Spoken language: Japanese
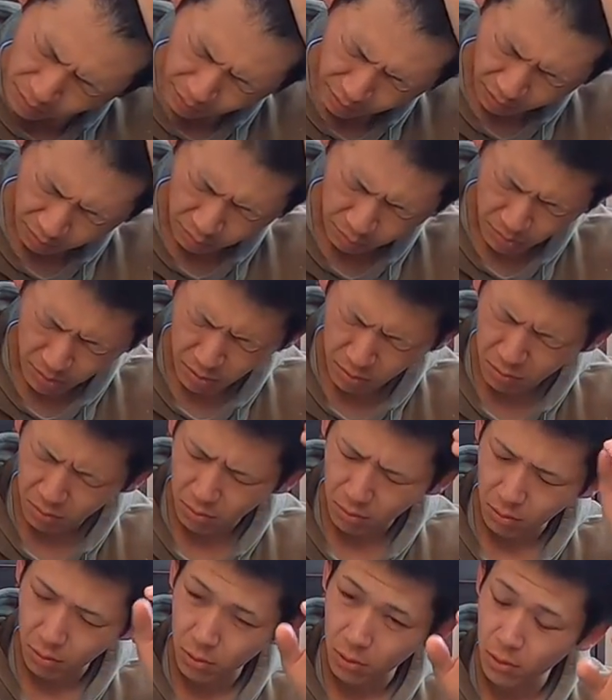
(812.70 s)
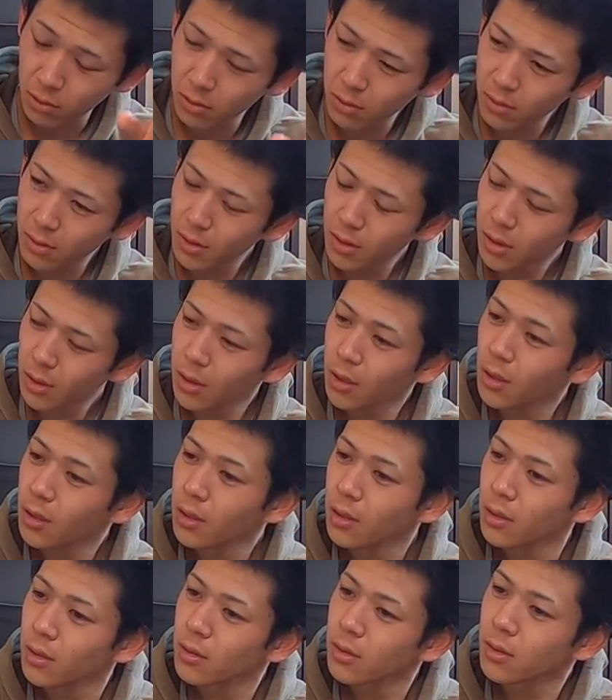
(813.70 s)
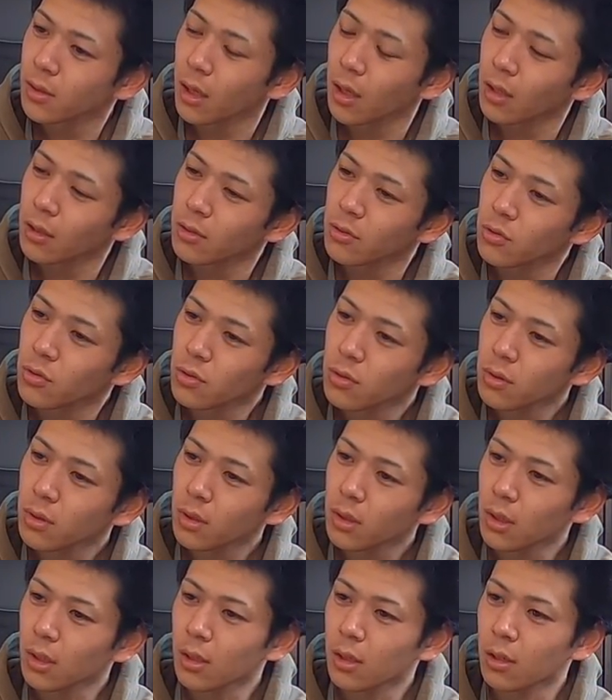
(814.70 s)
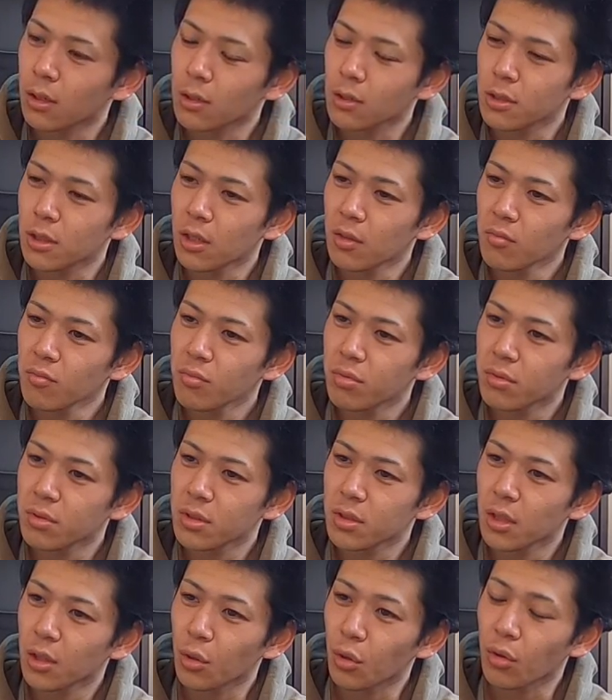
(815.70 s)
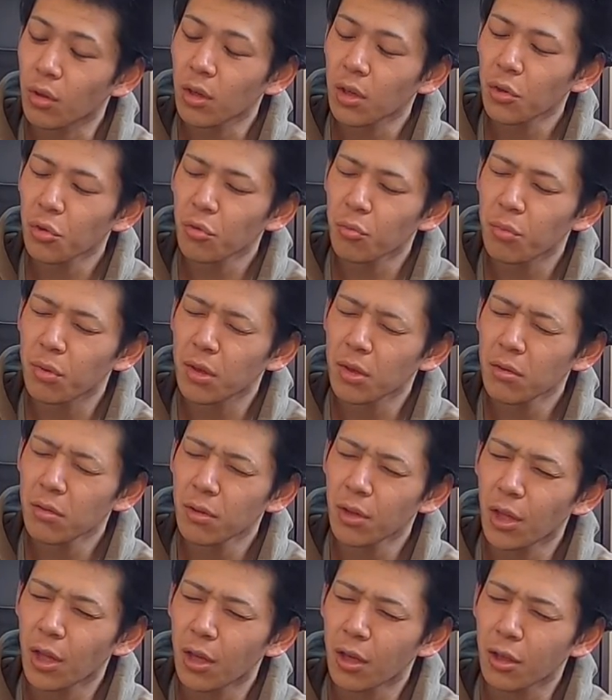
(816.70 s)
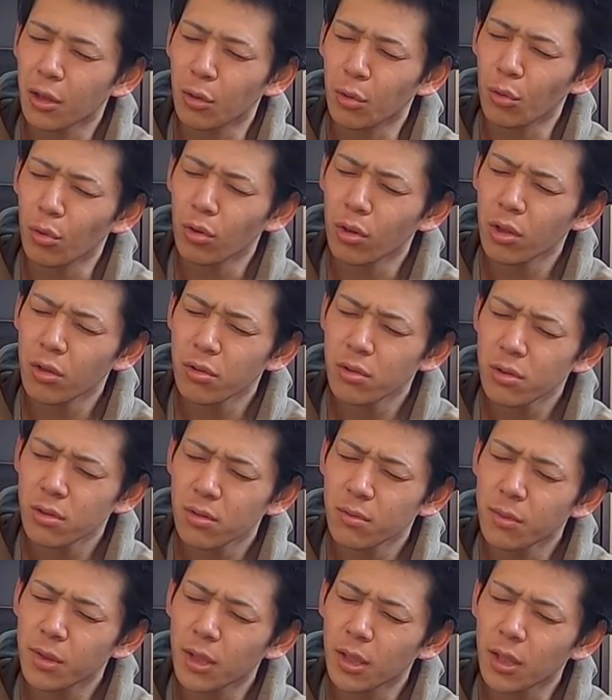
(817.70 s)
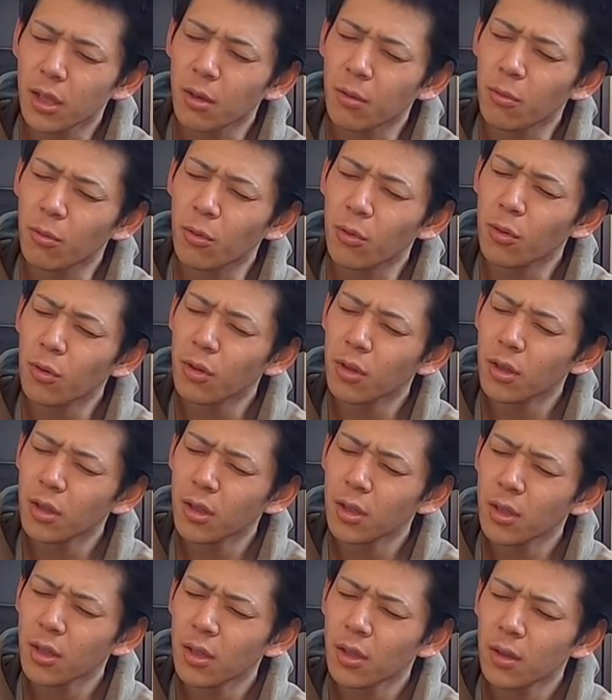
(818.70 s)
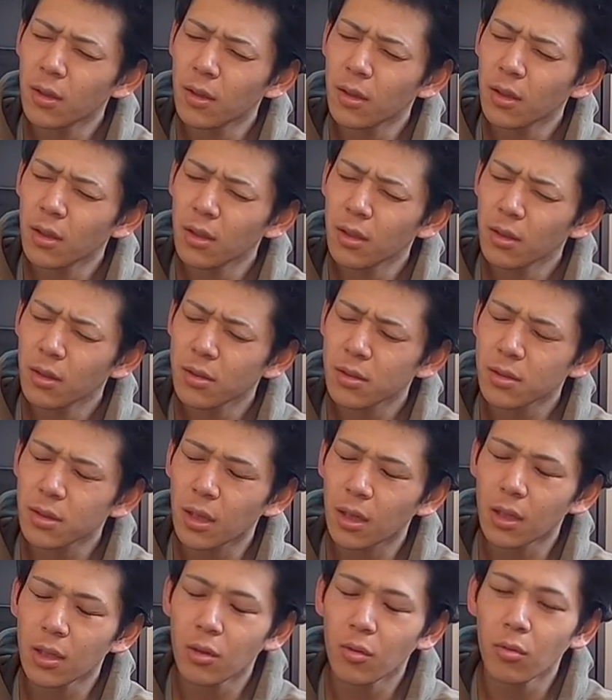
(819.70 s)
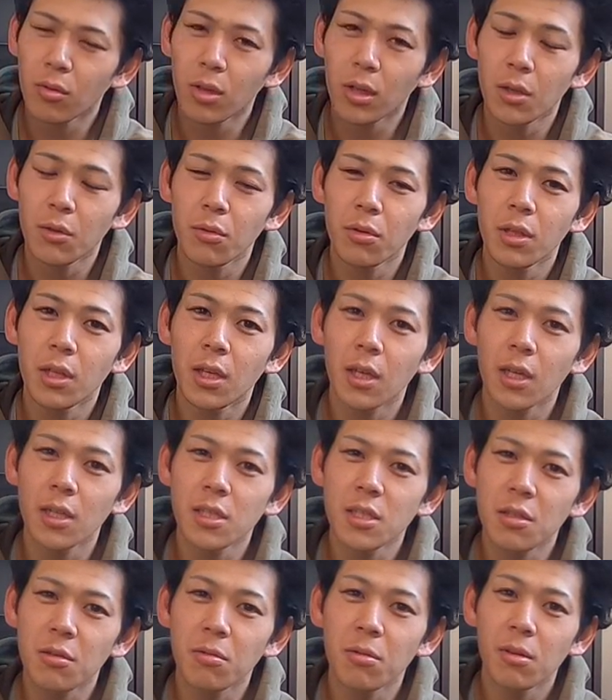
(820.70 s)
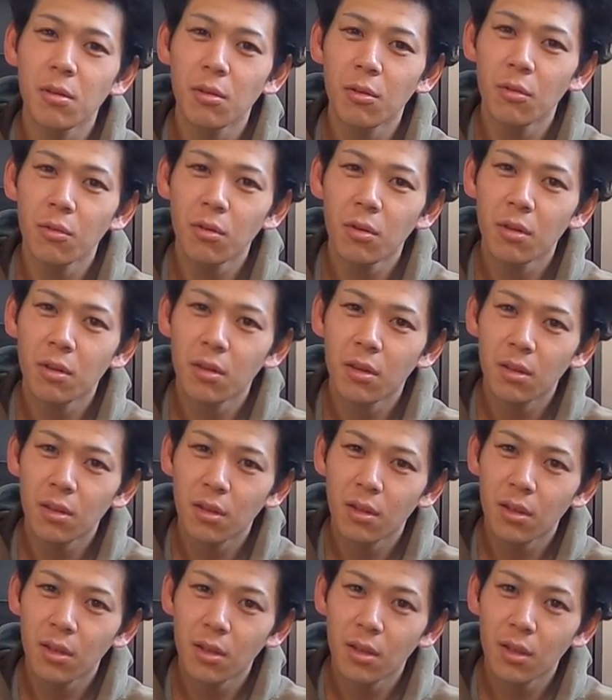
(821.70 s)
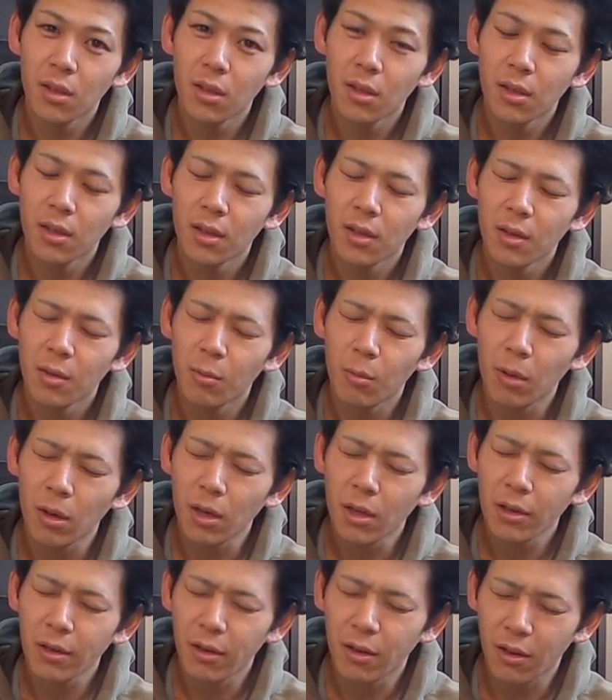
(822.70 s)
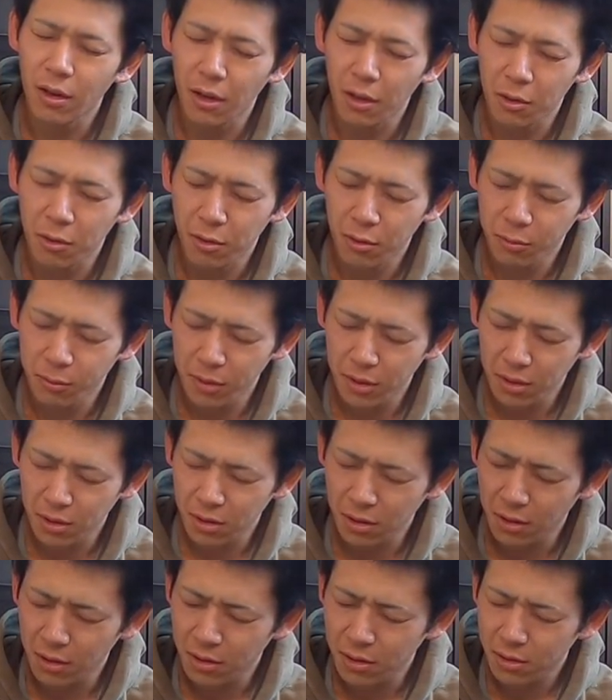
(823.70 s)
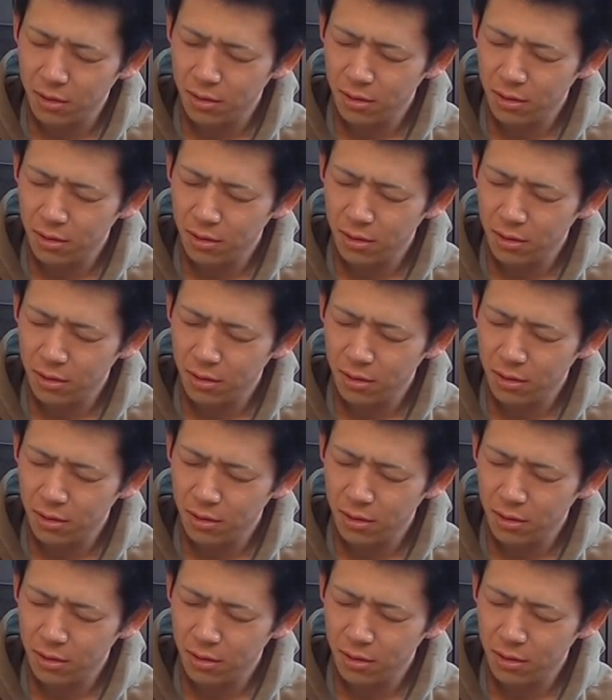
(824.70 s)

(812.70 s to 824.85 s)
なんかビルの30階からジャンプして隣のビルになんか乗り移るみたいなのを34回繰り返してるっていうわけわからん夢やったな